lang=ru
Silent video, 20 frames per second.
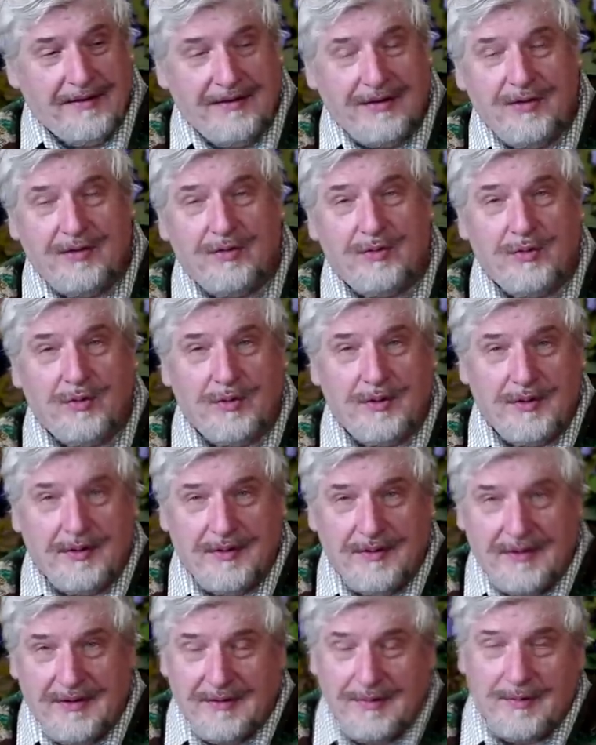ни
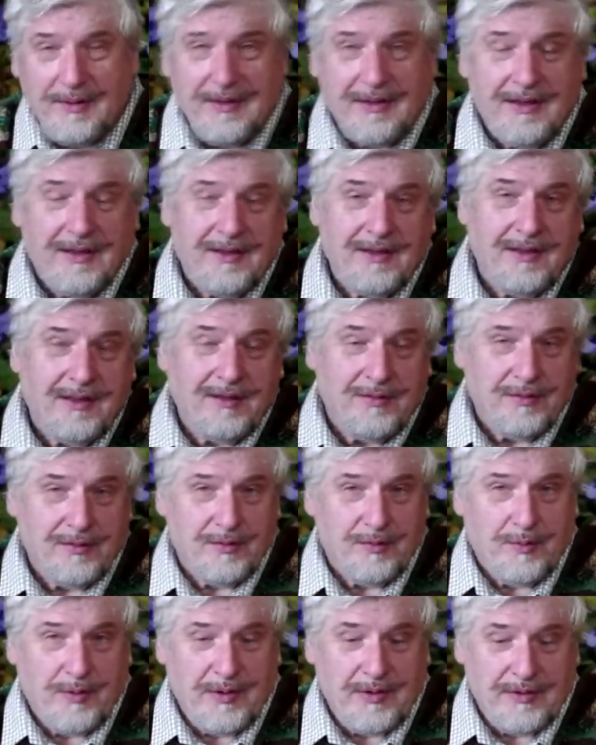тот, несмотря на их
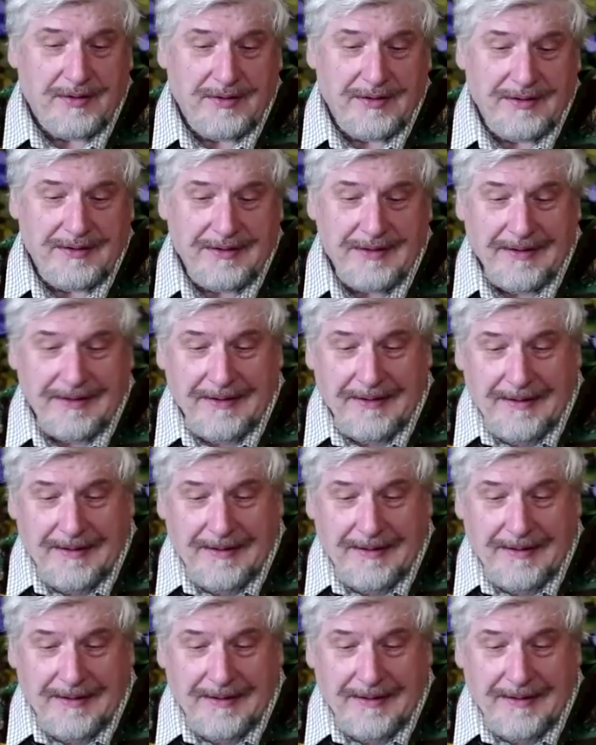успешность.